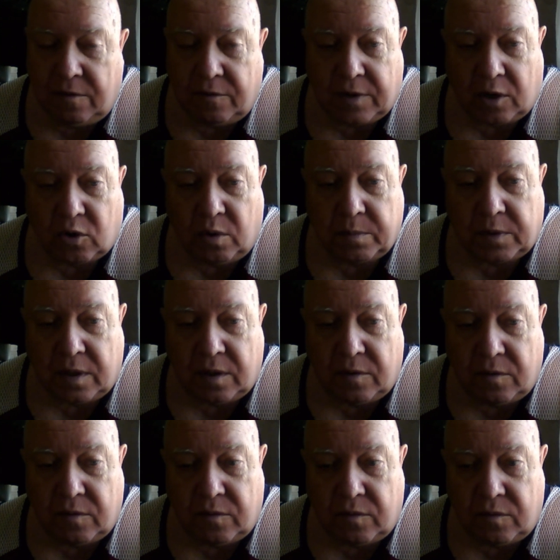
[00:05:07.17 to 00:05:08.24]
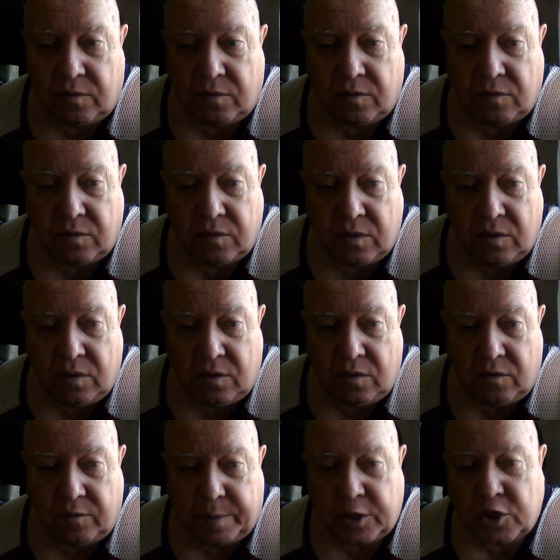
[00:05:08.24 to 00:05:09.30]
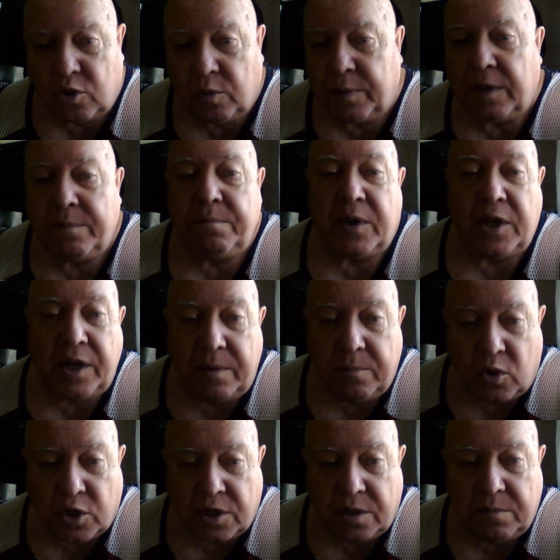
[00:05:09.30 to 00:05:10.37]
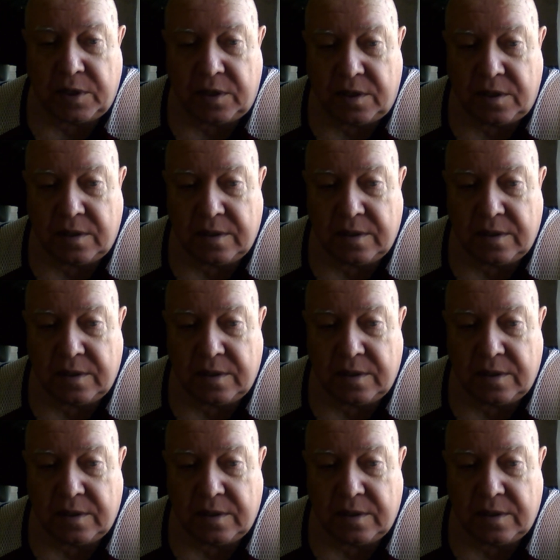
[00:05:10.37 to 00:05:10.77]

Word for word: в каком-то в преступном мире, может быть.